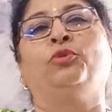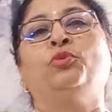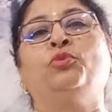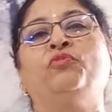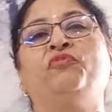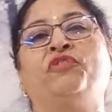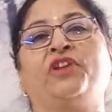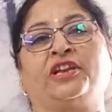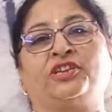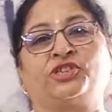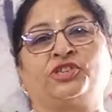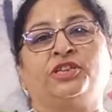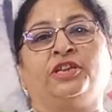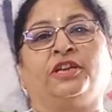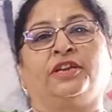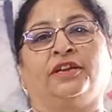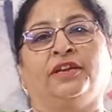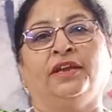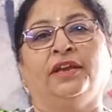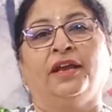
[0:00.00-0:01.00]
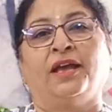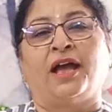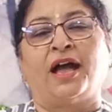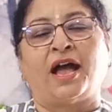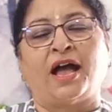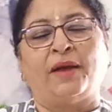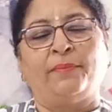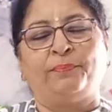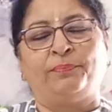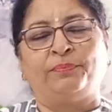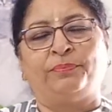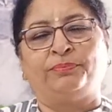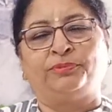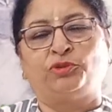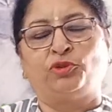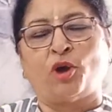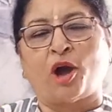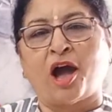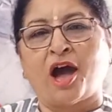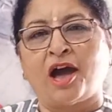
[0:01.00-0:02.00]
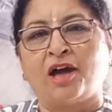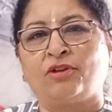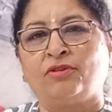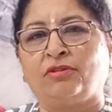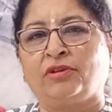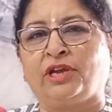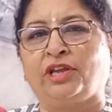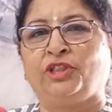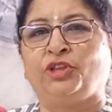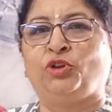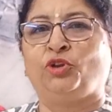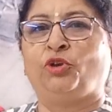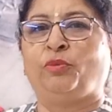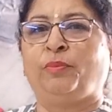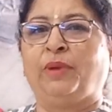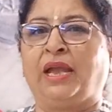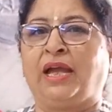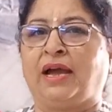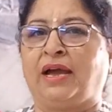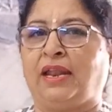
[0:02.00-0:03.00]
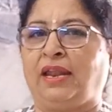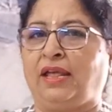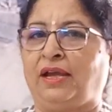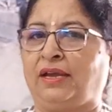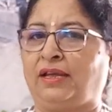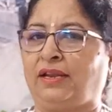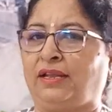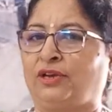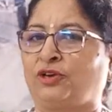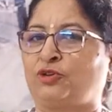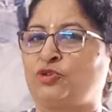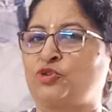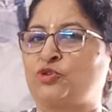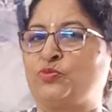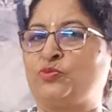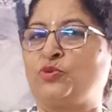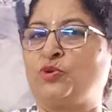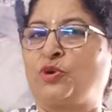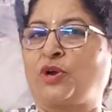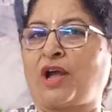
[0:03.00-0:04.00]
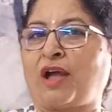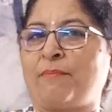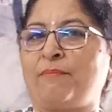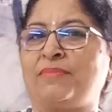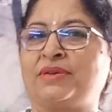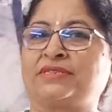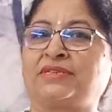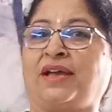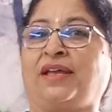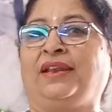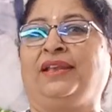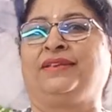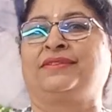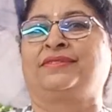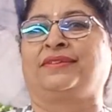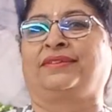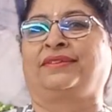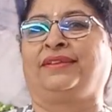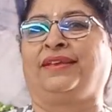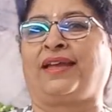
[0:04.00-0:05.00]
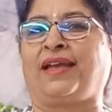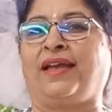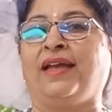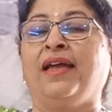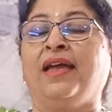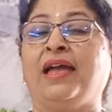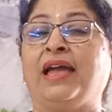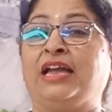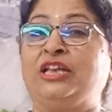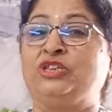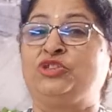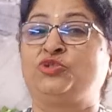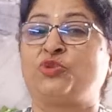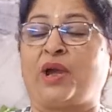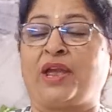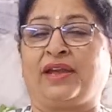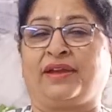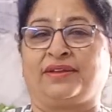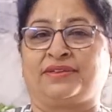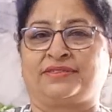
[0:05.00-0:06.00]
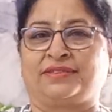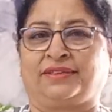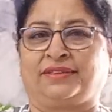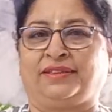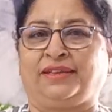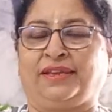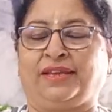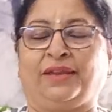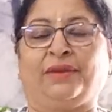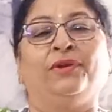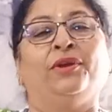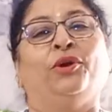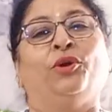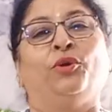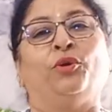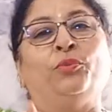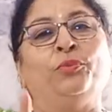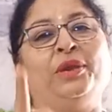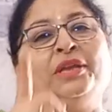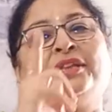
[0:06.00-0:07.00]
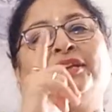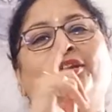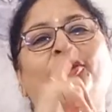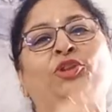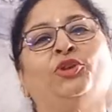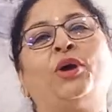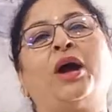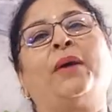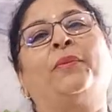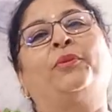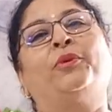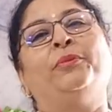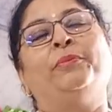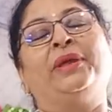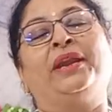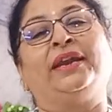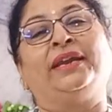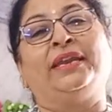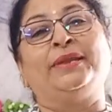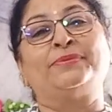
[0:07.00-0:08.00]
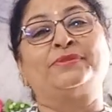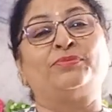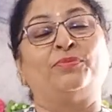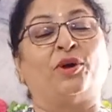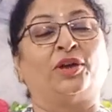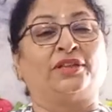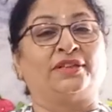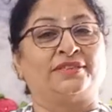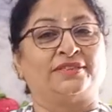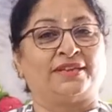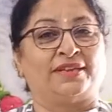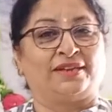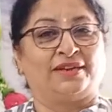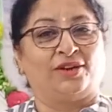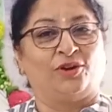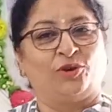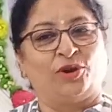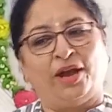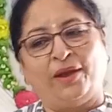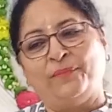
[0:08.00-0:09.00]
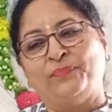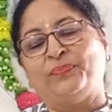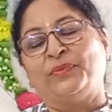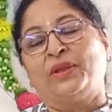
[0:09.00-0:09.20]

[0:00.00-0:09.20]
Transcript: रूम फ्रेशनर आप त्योहारों के दिनों में अलग अलग खुशबुओं का मजा ले सकते हैं एंजॉय कर सकते हैं उम्मीद करती हूँ आपको मेरे टिप्स बहुत अच्छा लगा होगा